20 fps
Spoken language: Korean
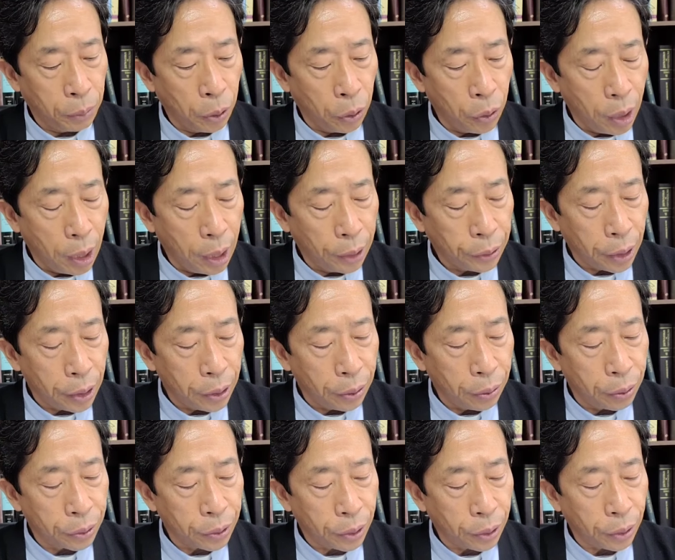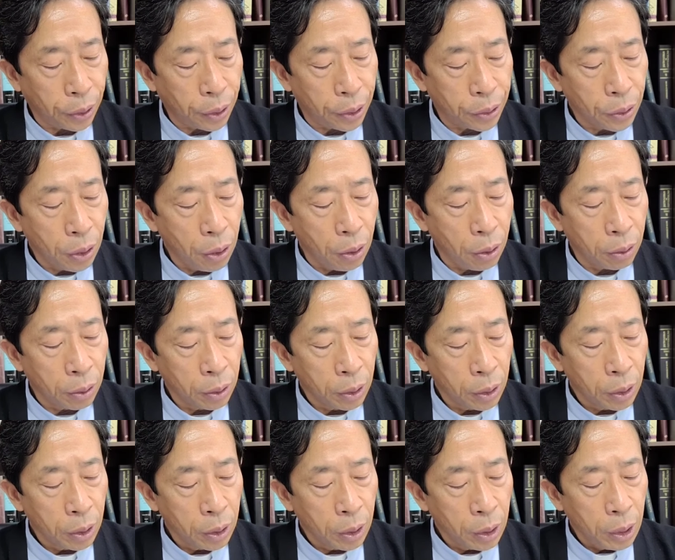변화가 되는 것에 대해서
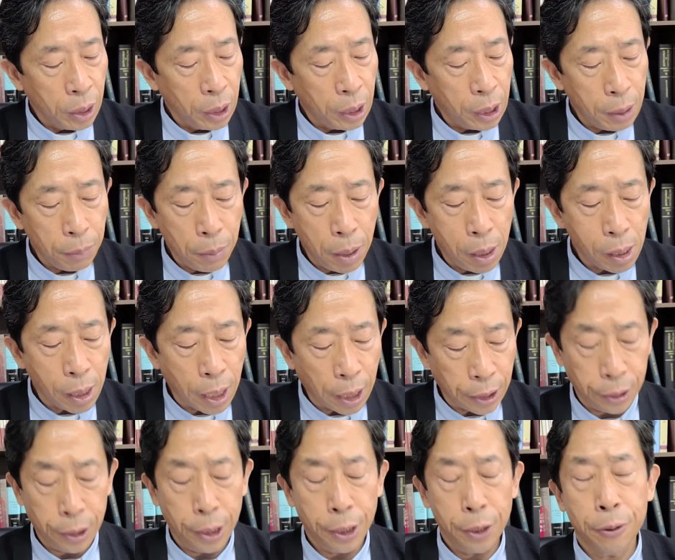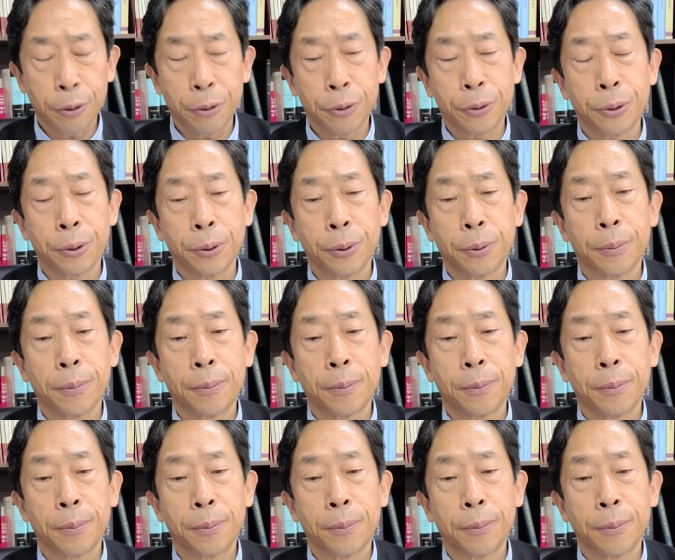희망을 가지라는 거죠.